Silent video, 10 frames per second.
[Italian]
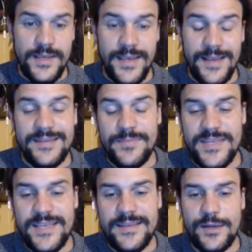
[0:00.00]
Il team
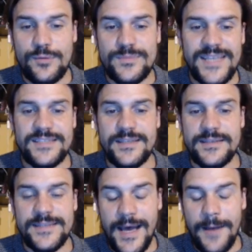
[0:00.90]
di Ethereum sta,
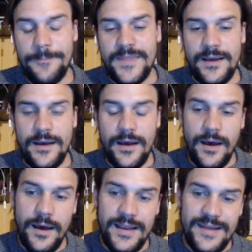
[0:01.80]
sta uh,
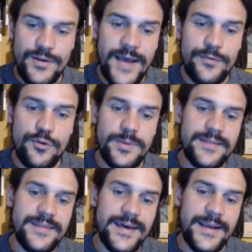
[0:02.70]
lavorando per
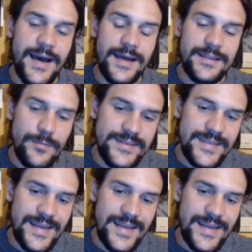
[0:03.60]
andare ad aumentare la